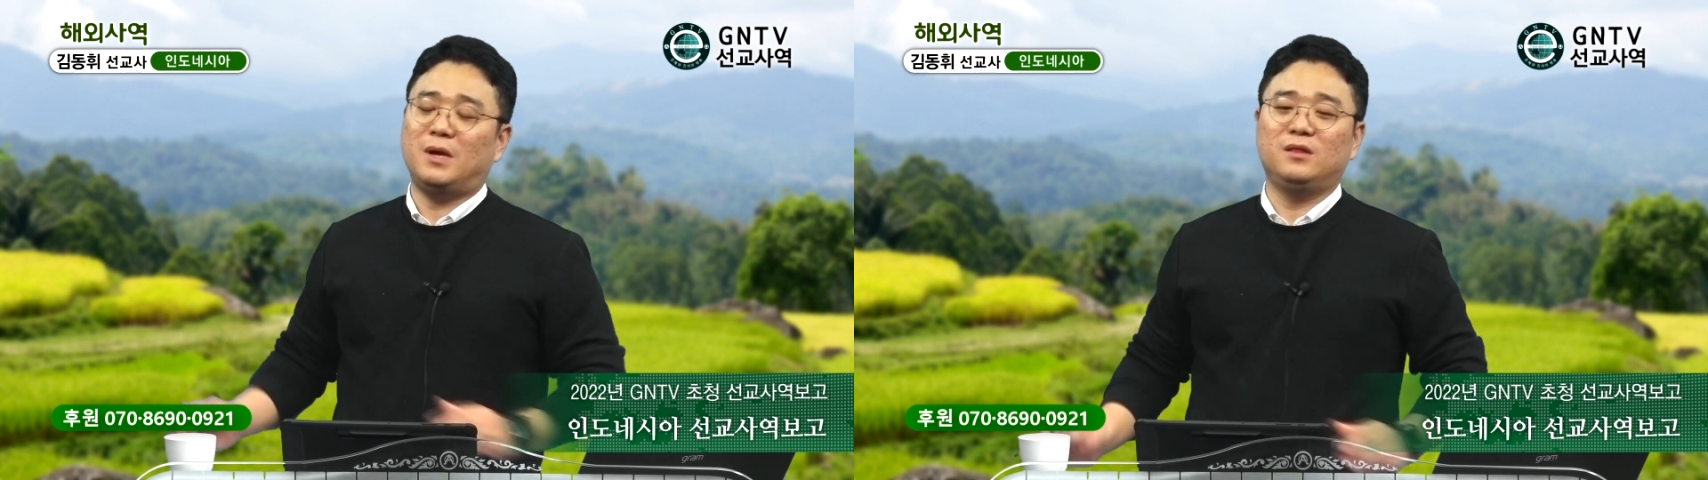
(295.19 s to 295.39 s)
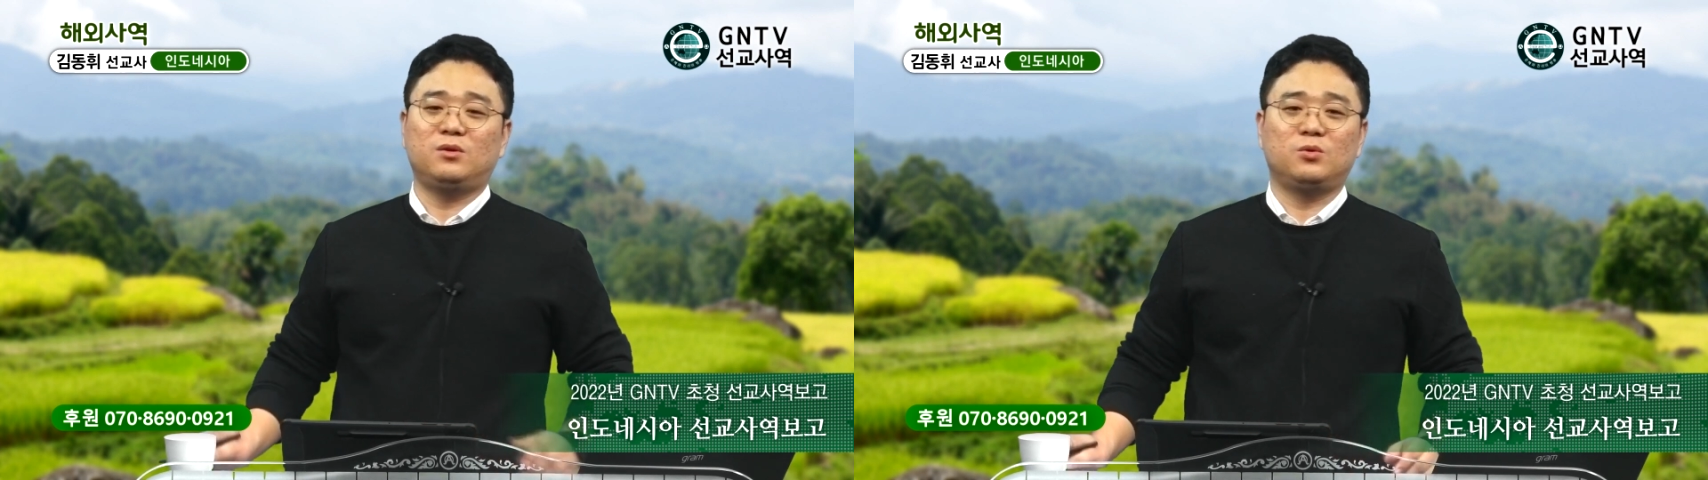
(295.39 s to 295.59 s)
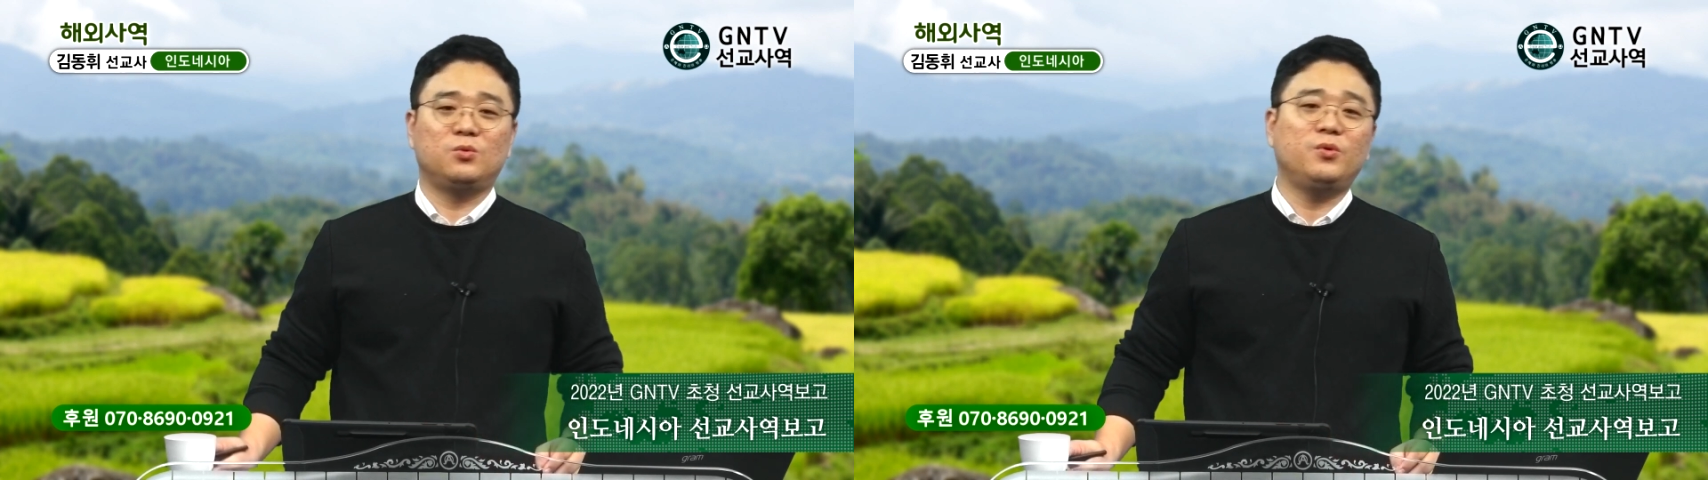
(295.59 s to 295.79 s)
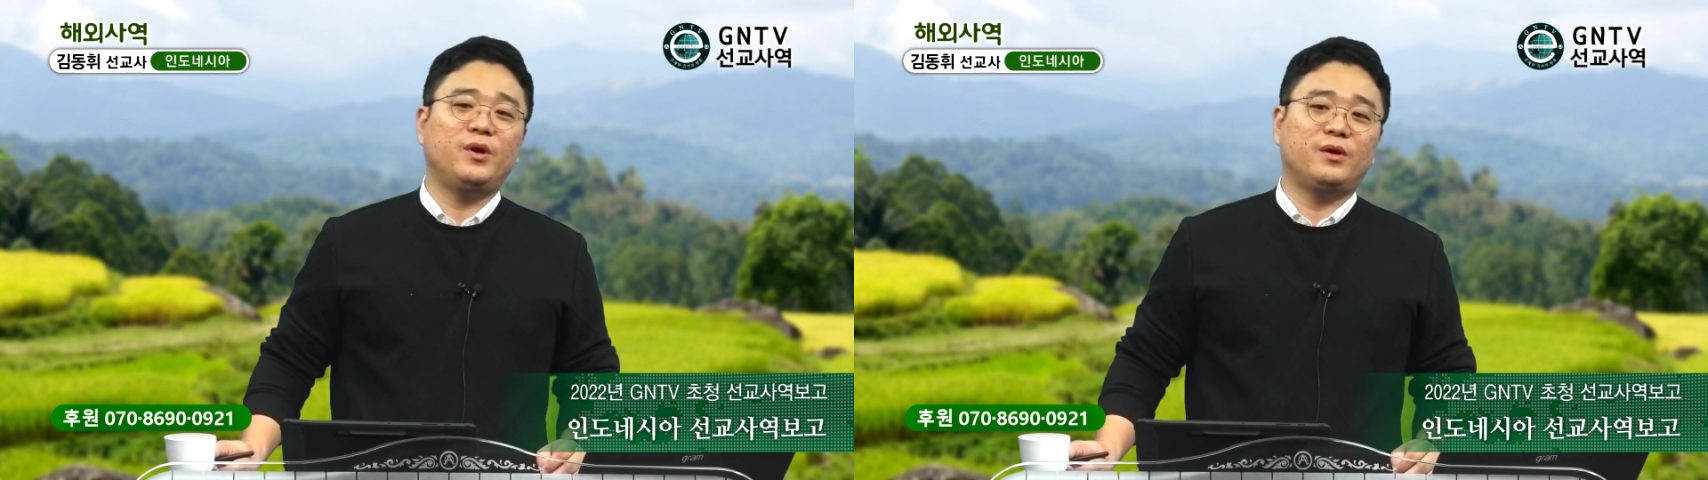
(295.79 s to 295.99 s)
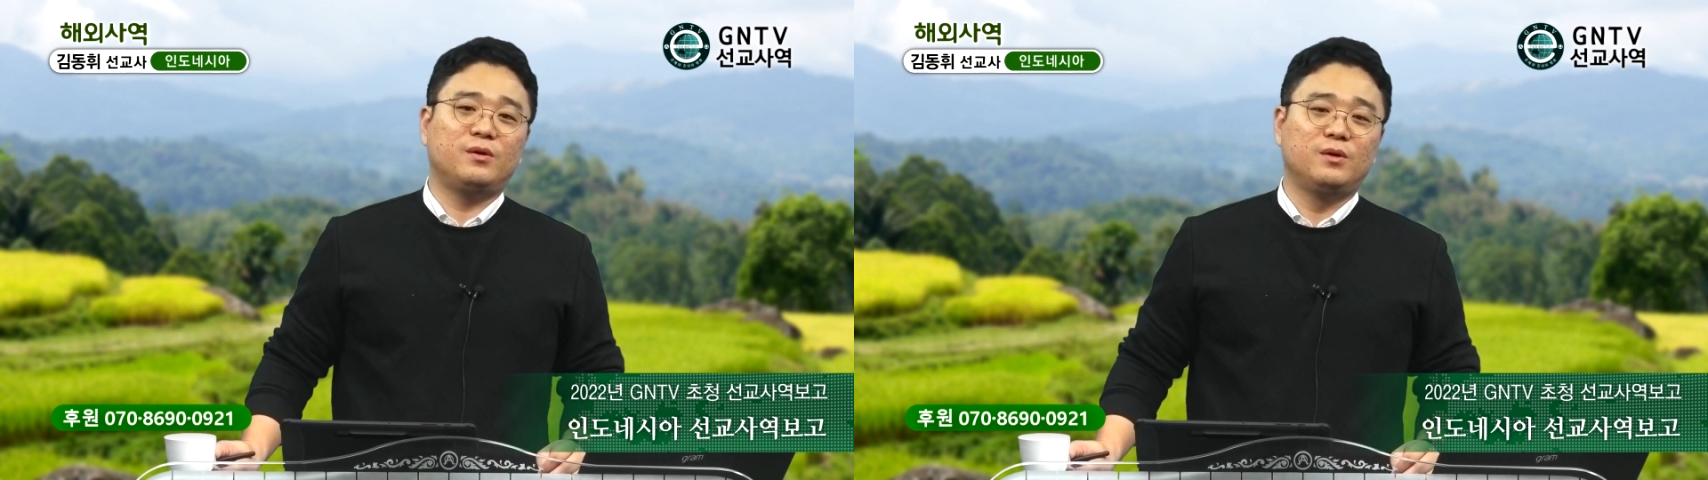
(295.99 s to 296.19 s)
만들어 놓은
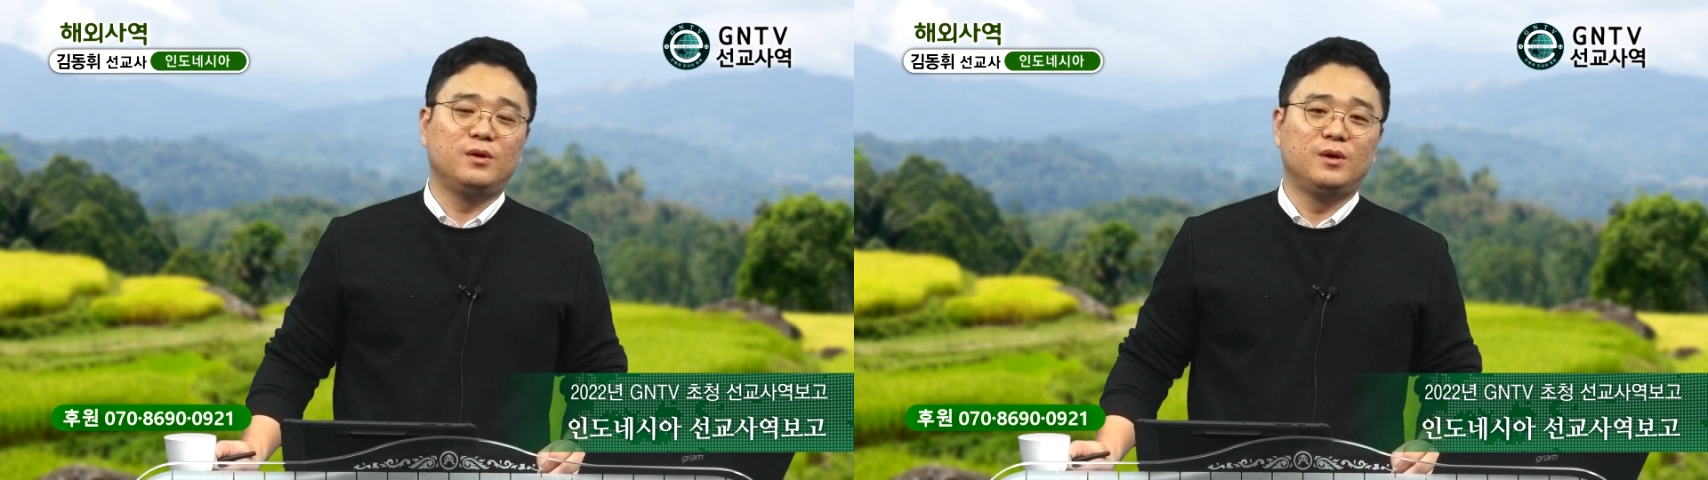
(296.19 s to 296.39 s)
거예요.